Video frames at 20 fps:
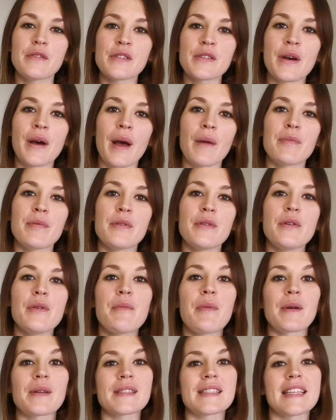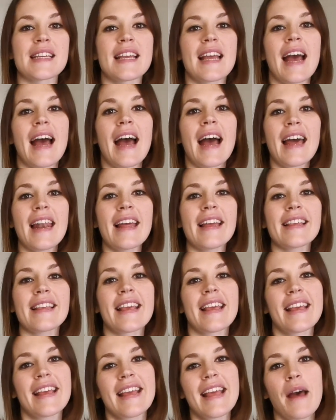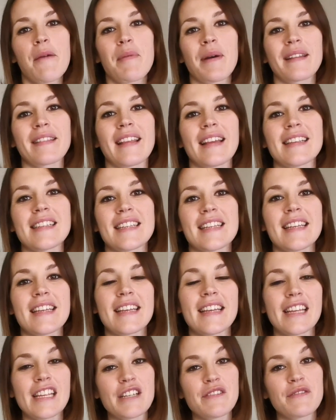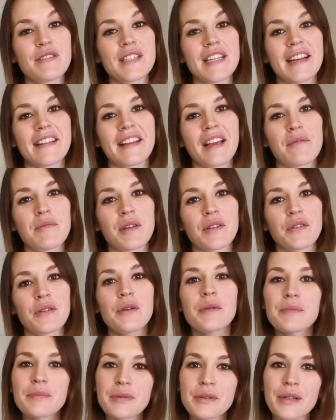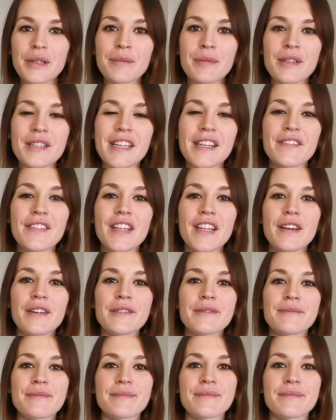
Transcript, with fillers: vous aura plu. Pensez à liker et à partager. Et je vous dis à très bientôt pour une prochaine vidéo.